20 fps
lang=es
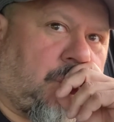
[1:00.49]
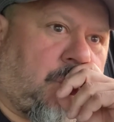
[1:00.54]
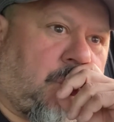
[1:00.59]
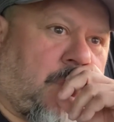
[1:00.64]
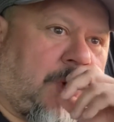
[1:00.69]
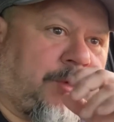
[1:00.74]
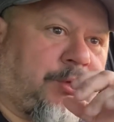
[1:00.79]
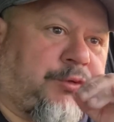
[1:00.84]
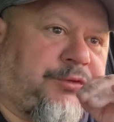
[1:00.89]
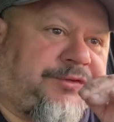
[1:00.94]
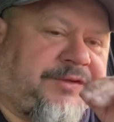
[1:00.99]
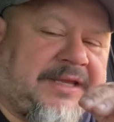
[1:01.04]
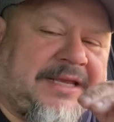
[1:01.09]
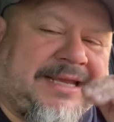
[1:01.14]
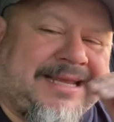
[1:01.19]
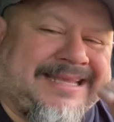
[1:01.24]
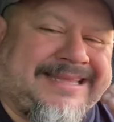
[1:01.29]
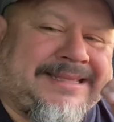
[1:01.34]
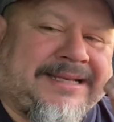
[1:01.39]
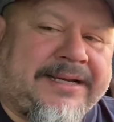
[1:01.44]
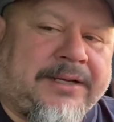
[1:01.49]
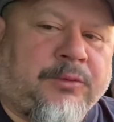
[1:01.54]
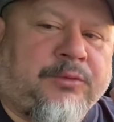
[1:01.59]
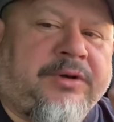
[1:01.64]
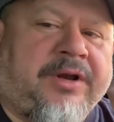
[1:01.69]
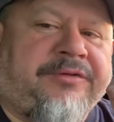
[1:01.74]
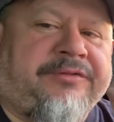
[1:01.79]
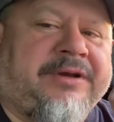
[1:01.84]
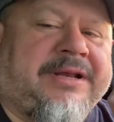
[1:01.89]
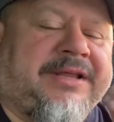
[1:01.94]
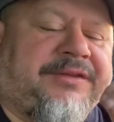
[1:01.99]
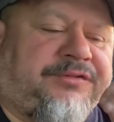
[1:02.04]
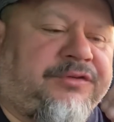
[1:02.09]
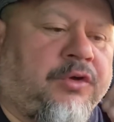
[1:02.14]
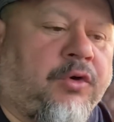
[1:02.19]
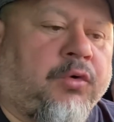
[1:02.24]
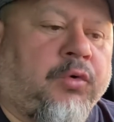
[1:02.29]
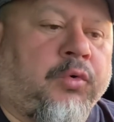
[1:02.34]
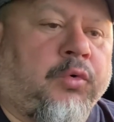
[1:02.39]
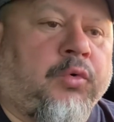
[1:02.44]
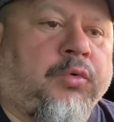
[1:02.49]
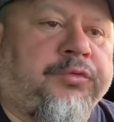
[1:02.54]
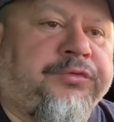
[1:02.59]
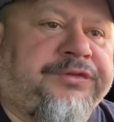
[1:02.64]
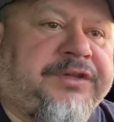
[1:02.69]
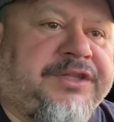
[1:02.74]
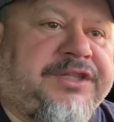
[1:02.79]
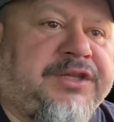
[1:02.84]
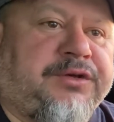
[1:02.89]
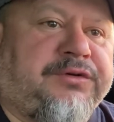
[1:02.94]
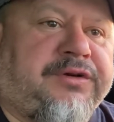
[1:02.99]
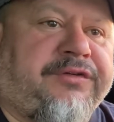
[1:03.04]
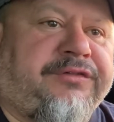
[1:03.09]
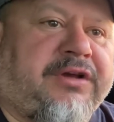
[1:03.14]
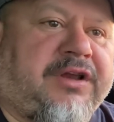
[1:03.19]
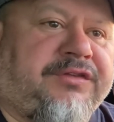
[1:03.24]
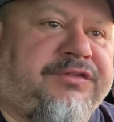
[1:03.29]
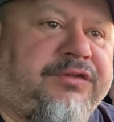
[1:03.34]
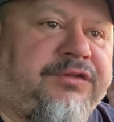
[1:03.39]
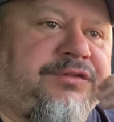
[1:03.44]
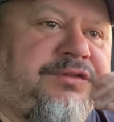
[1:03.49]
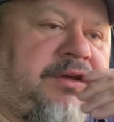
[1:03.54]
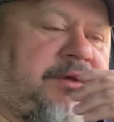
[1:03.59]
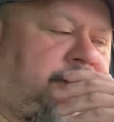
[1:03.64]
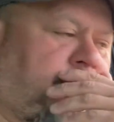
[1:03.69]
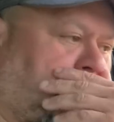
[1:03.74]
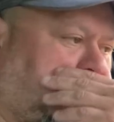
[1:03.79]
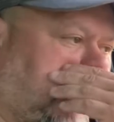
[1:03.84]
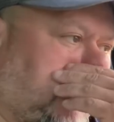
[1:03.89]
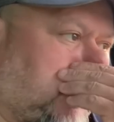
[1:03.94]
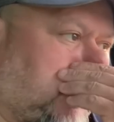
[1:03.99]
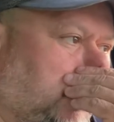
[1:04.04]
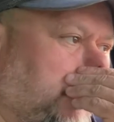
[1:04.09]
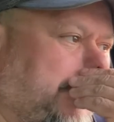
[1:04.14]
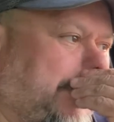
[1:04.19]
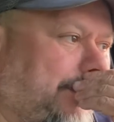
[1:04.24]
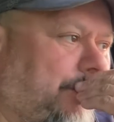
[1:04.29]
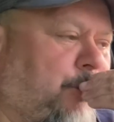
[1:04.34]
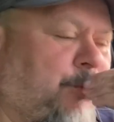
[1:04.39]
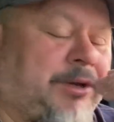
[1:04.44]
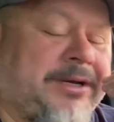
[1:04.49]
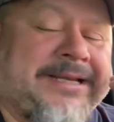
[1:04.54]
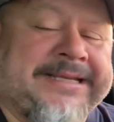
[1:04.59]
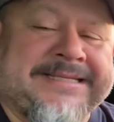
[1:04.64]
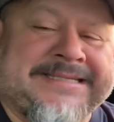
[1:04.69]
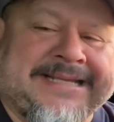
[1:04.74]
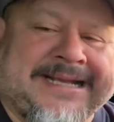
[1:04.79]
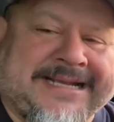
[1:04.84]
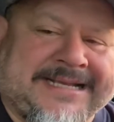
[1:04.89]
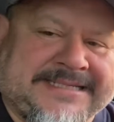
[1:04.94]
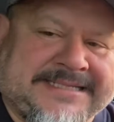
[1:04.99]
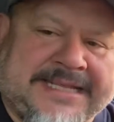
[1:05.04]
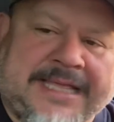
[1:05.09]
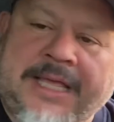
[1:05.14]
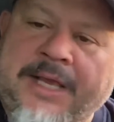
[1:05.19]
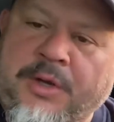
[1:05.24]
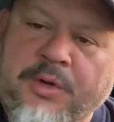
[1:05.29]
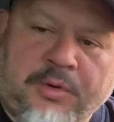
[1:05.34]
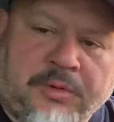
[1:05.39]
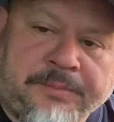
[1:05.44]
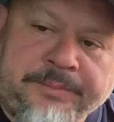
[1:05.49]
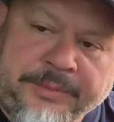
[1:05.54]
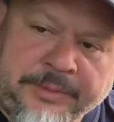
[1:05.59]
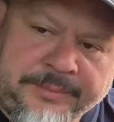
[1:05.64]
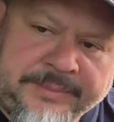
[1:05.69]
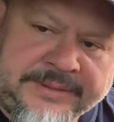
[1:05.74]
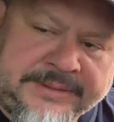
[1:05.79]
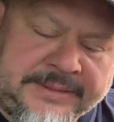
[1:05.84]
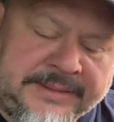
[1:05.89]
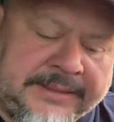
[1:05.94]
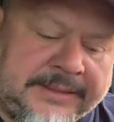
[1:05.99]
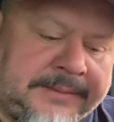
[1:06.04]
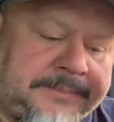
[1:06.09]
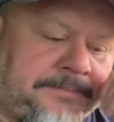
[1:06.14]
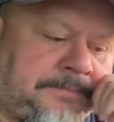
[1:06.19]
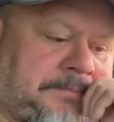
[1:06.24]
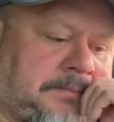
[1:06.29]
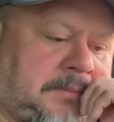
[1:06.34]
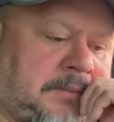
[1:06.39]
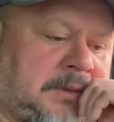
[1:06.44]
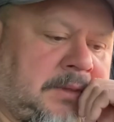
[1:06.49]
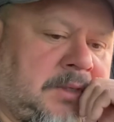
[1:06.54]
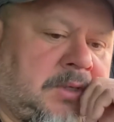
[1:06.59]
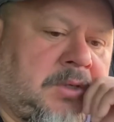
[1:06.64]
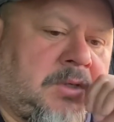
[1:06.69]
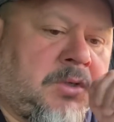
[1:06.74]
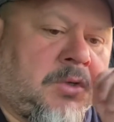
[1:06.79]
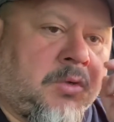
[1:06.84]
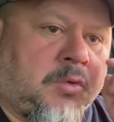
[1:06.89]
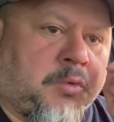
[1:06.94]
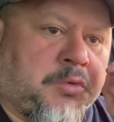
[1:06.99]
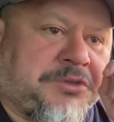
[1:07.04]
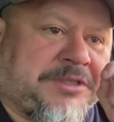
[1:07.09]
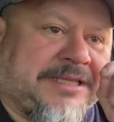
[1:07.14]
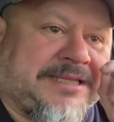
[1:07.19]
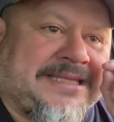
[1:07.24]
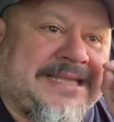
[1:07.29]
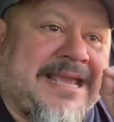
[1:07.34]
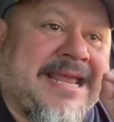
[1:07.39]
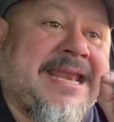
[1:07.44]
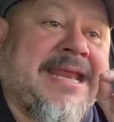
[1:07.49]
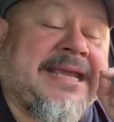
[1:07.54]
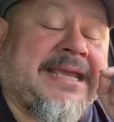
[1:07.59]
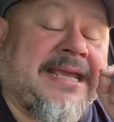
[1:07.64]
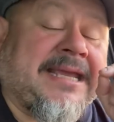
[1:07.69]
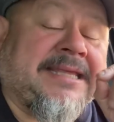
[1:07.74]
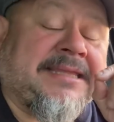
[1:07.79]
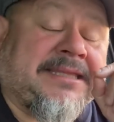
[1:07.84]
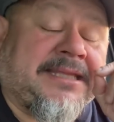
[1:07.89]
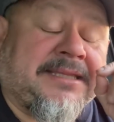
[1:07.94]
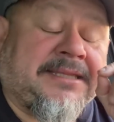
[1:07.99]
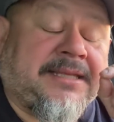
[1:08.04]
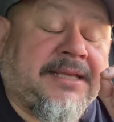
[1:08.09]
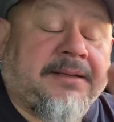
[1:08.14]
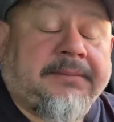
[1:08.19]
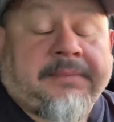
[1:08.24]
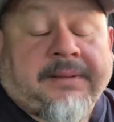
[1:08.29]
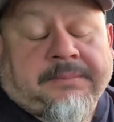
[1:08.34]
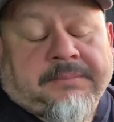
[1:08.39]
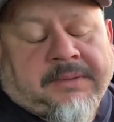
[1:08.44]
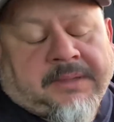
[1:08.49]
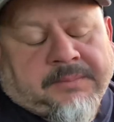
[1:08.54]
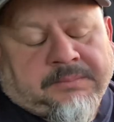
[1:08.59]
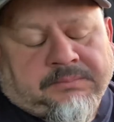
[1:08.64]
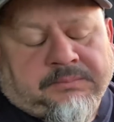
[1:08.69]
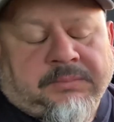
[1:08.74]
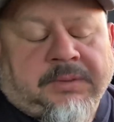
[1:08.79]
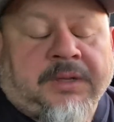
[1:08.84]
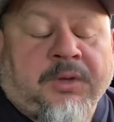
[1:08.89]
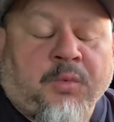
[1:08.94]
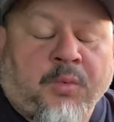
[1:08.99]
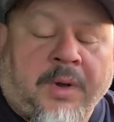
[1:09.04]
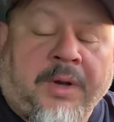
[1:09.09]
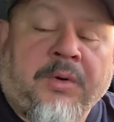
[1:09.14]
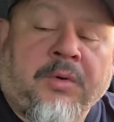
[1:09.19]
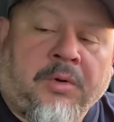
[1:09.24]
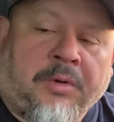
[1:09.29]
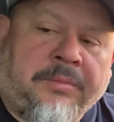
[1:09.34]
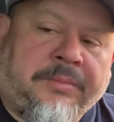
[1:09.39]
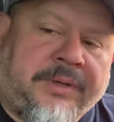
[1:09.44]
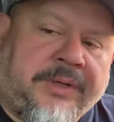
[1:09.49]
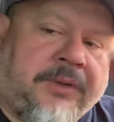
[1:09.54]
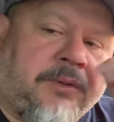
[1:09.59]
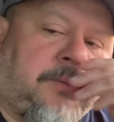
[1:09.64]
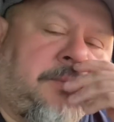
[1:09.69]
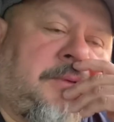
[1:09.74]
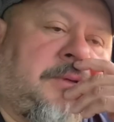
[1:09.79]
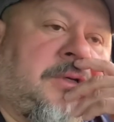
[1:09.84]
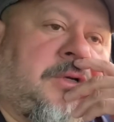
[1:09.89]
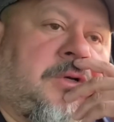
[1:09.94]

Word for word: cuando usted entra en una relación, usted tiene una relación sexual una mujer que está casada, comprometida, usted tiene que entender, eh, igual un hombre, ¿no?